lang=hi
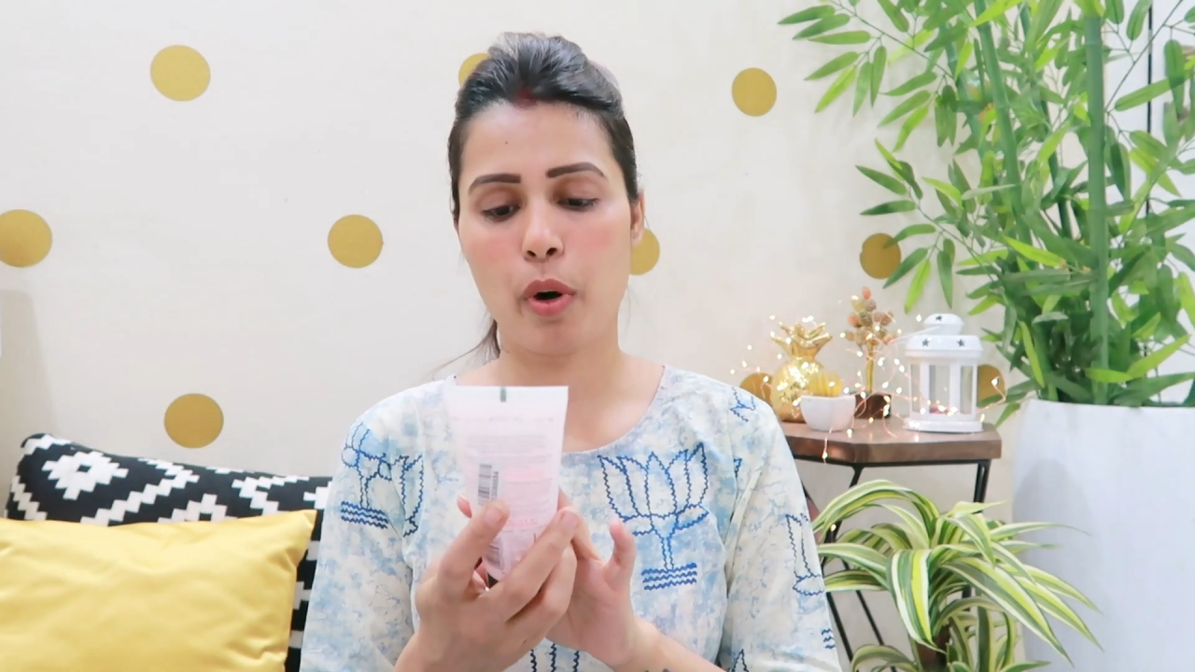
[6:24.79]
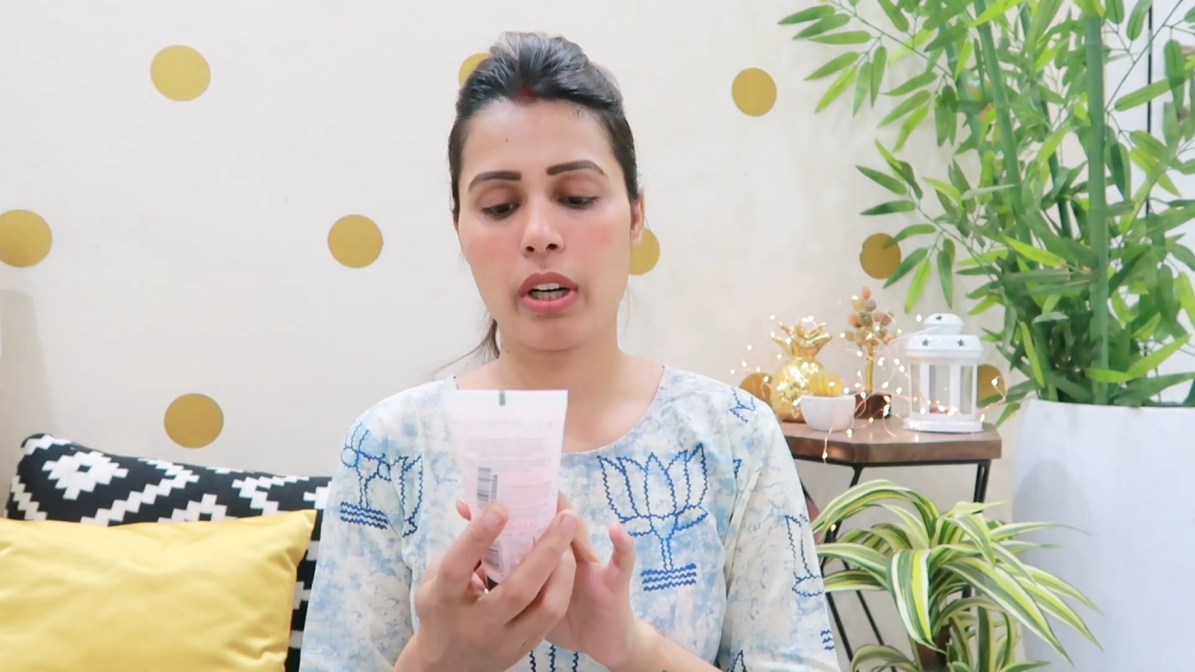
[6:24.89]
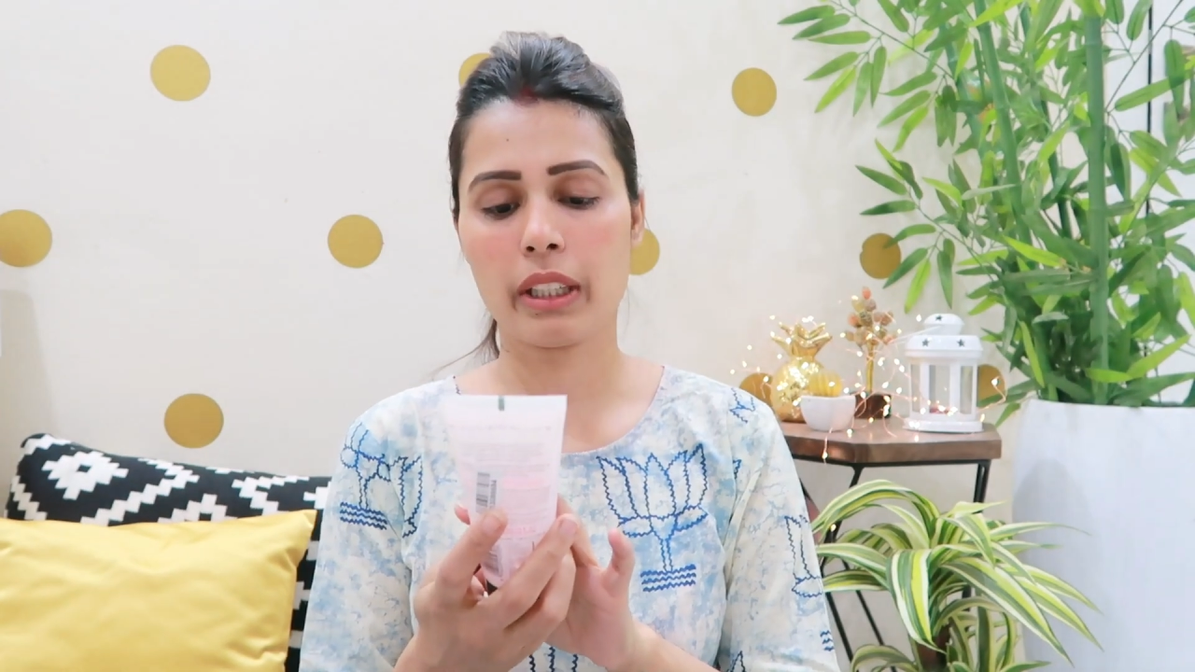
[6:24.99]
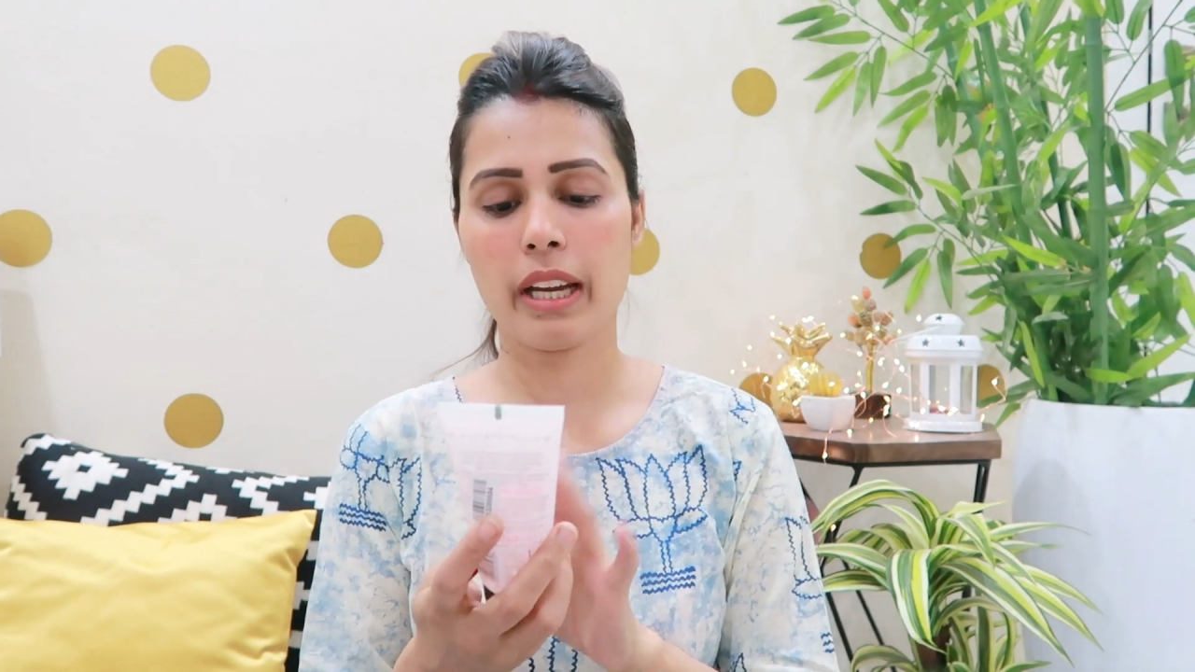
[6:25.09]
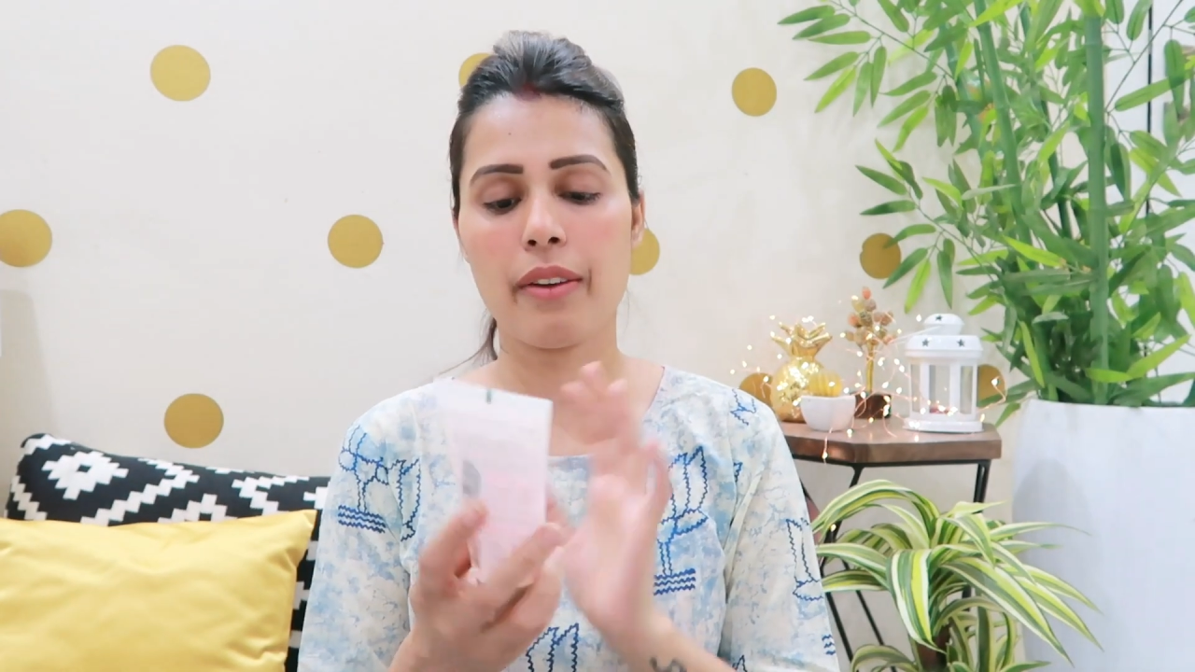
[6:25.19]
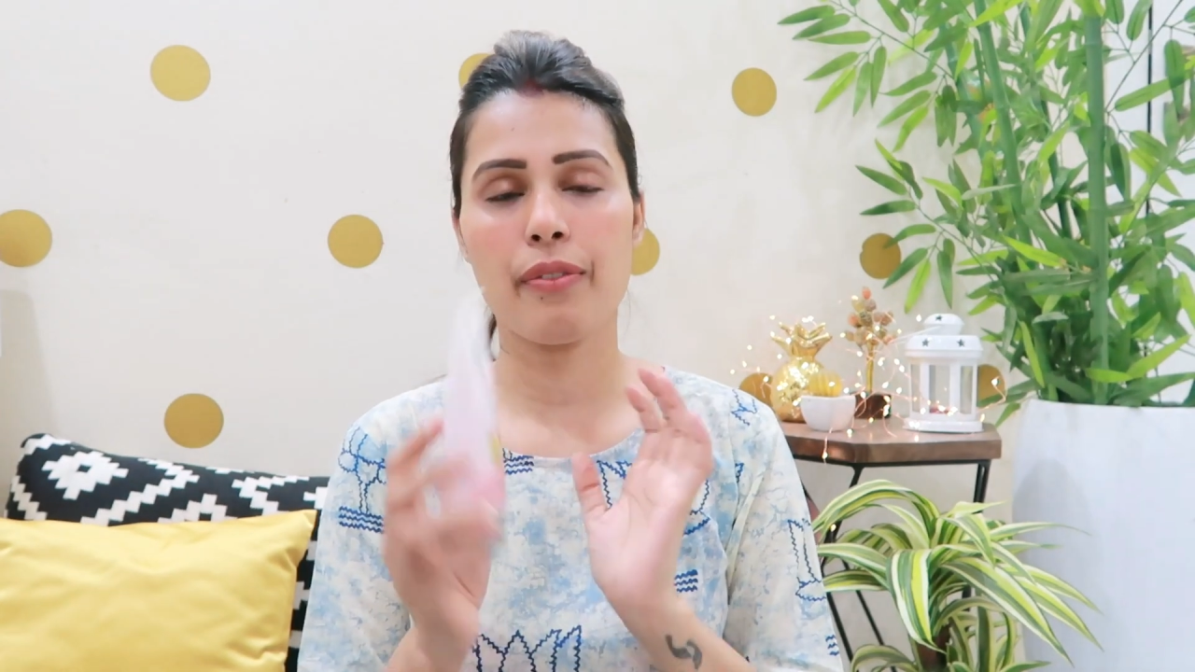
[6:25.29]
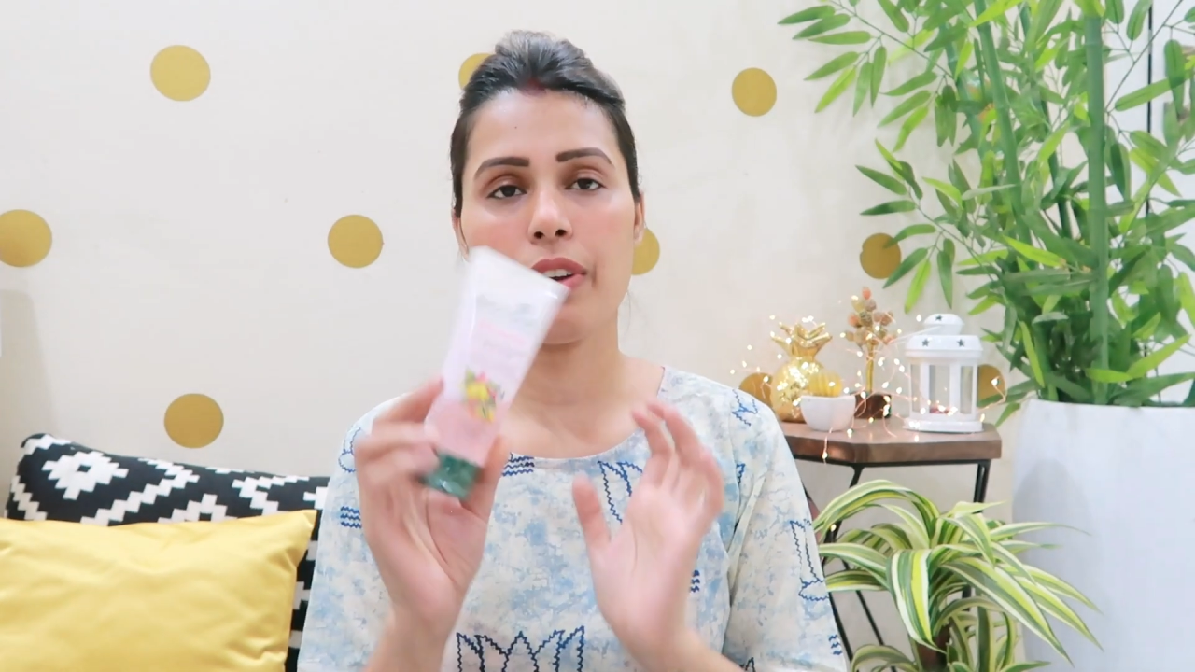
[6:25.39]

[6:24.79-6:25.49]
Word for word: प्रोडक्ट है